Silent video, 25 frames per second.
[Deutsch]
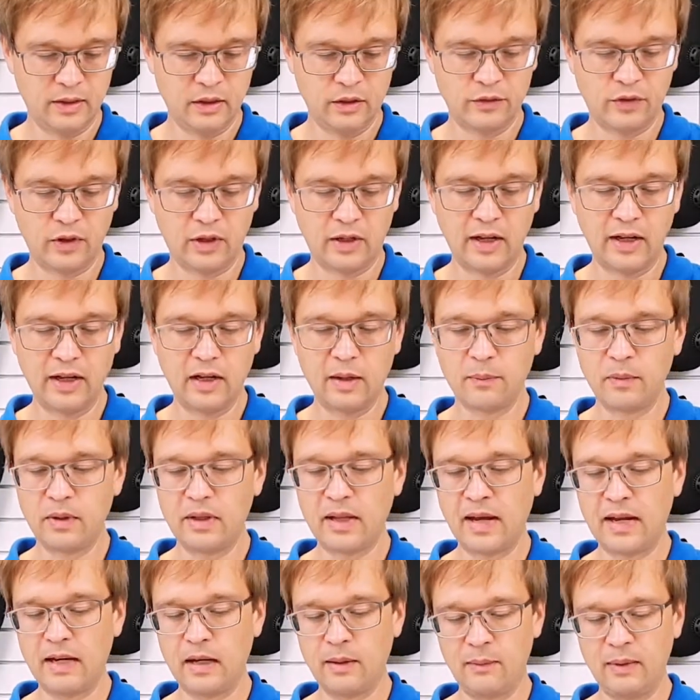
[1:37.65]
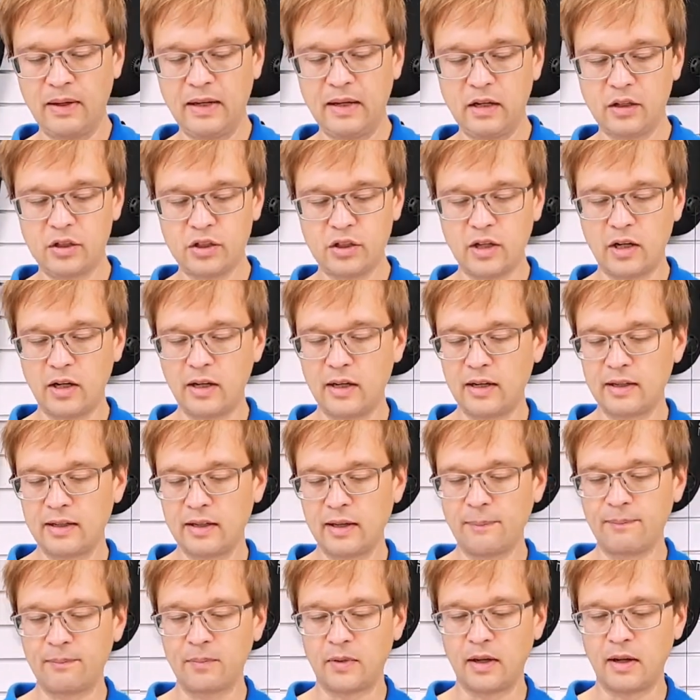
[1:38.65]
Verglichen mit einem
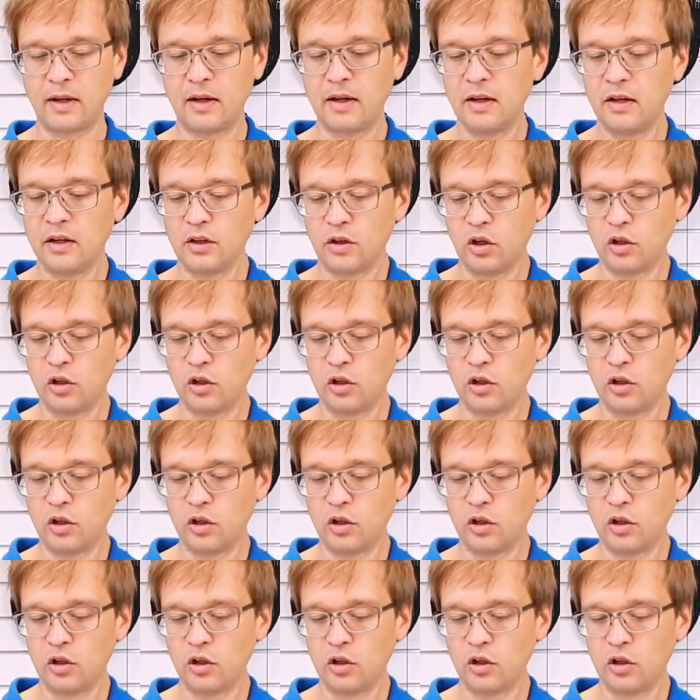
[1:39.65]
Edelstahladapter